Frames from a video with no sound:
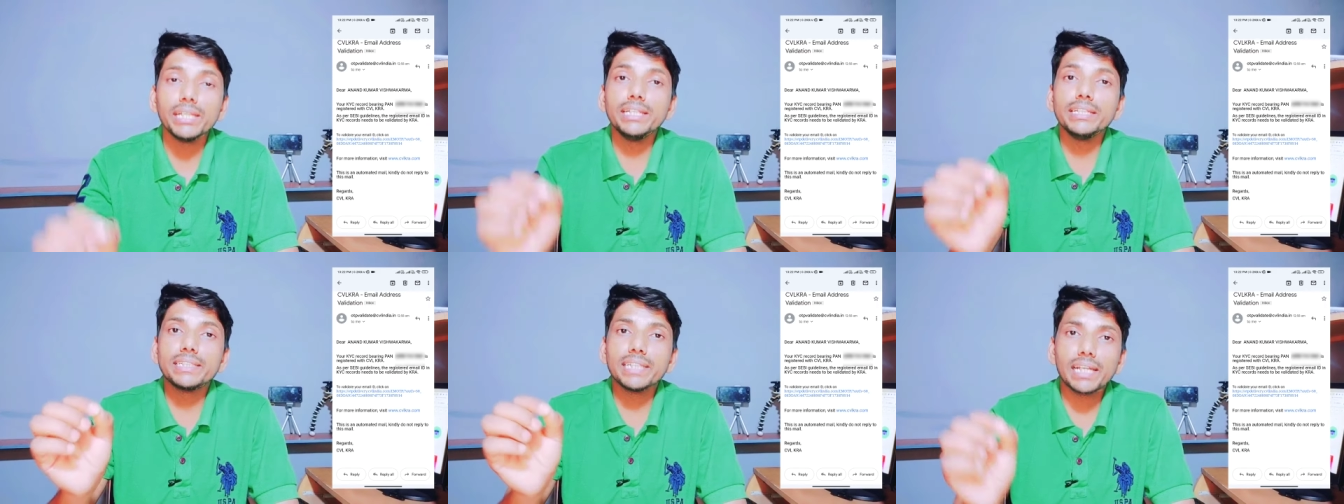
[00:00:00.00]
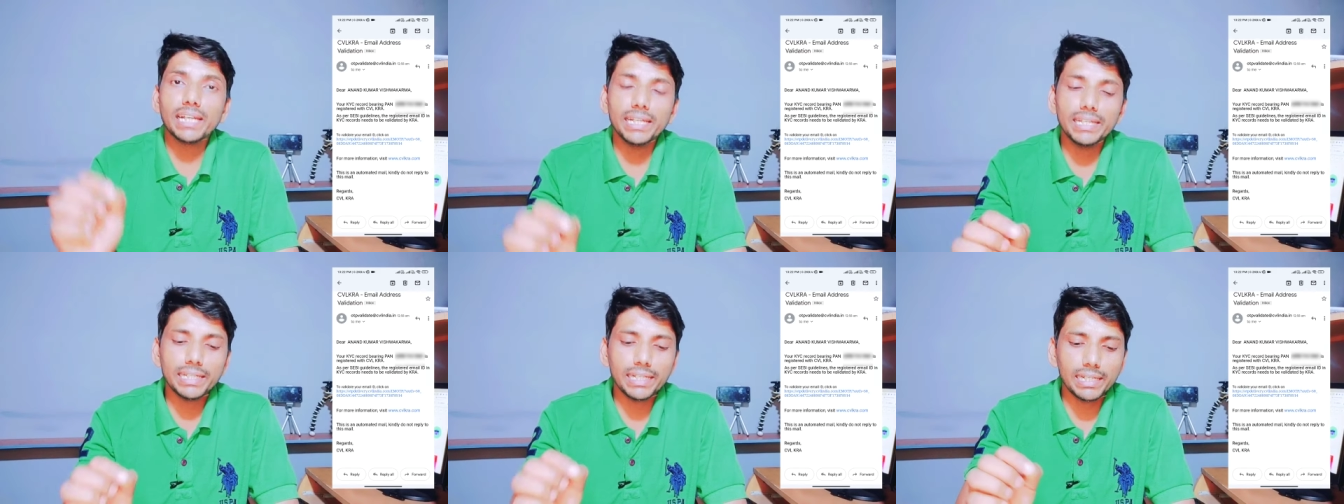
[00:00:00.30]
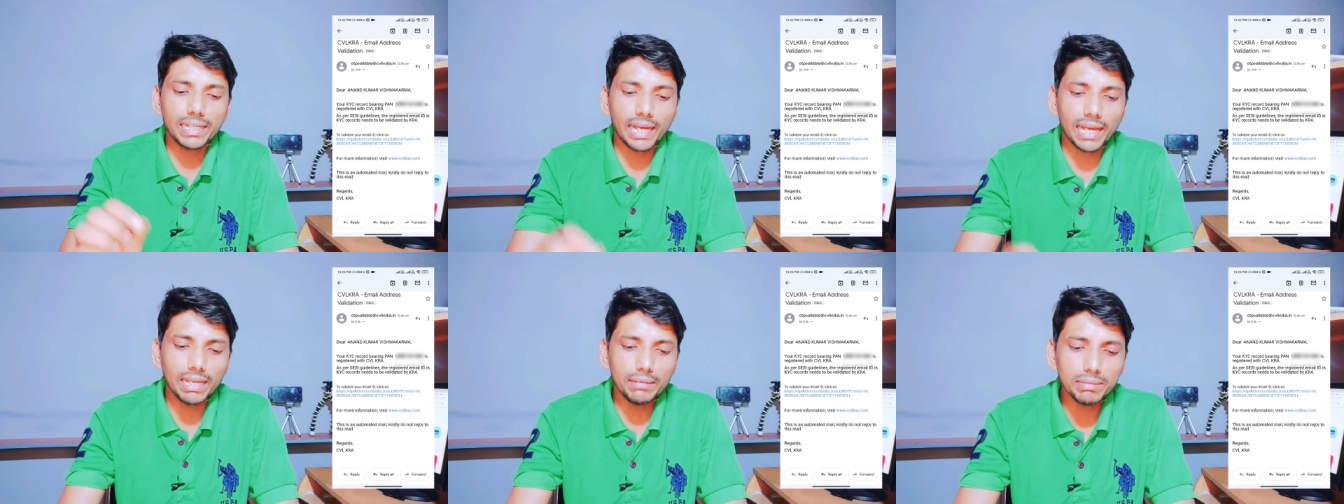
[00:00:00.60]
नीचे एक लिंक
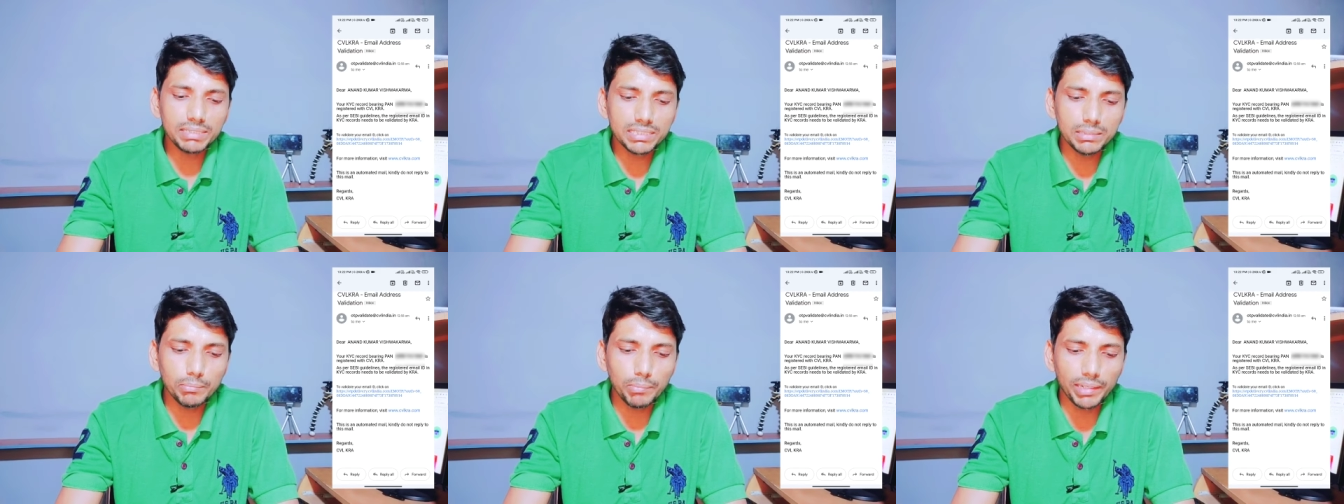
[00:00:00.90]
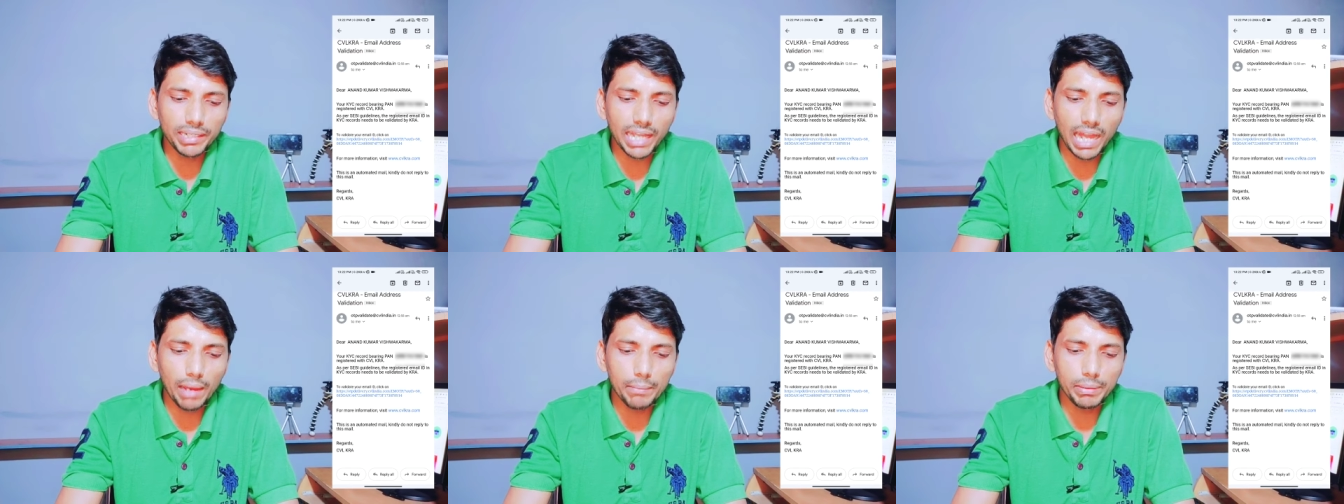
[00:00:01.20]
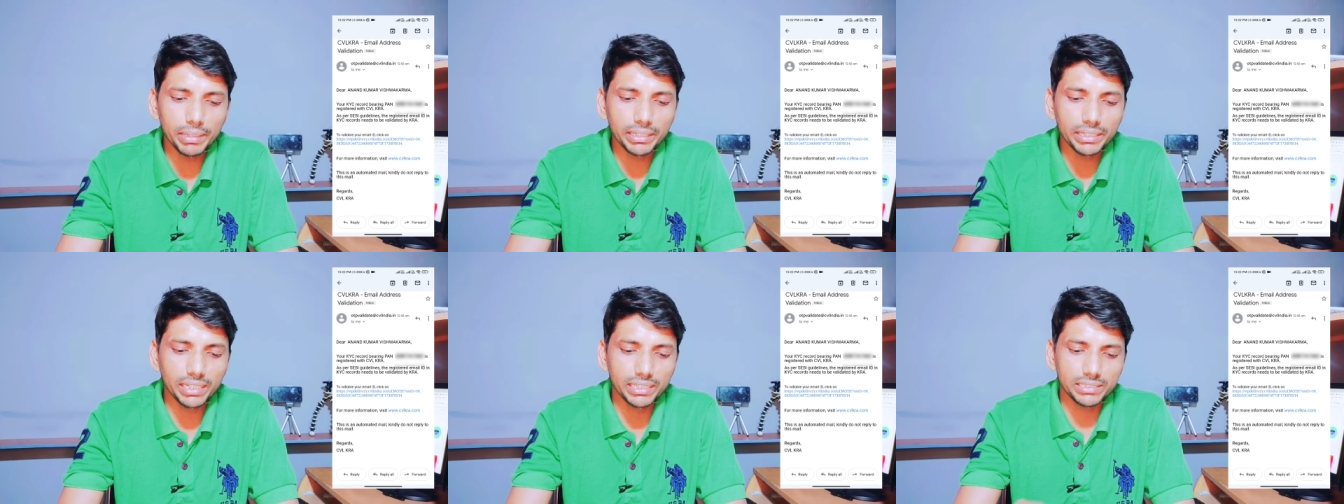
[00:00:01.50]
लिखा है हमें सिंपली यहाँ
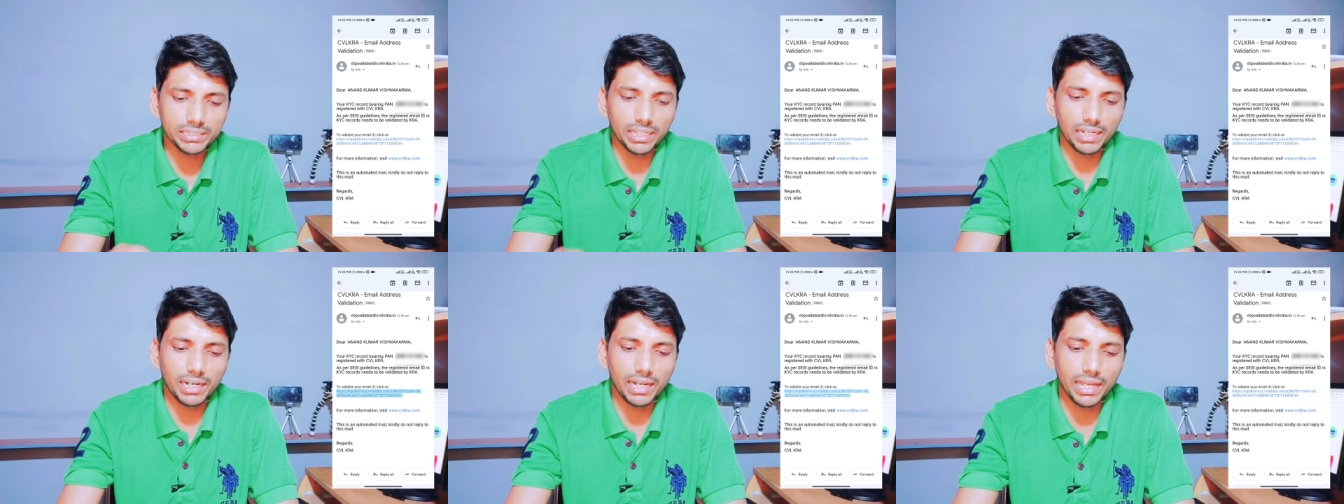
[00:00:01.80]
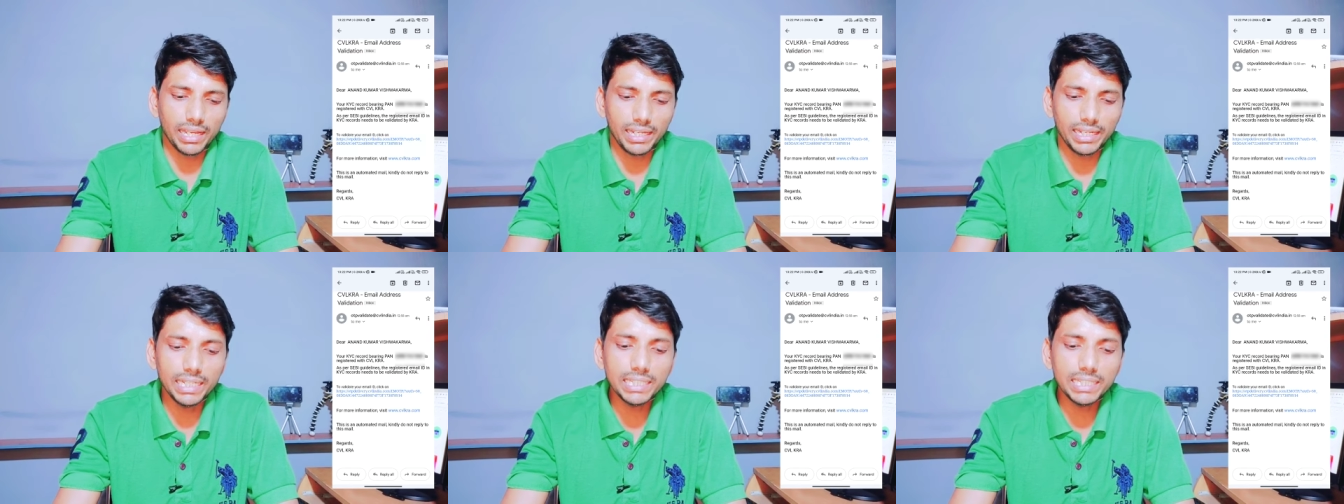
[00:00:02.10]
पे टच करना है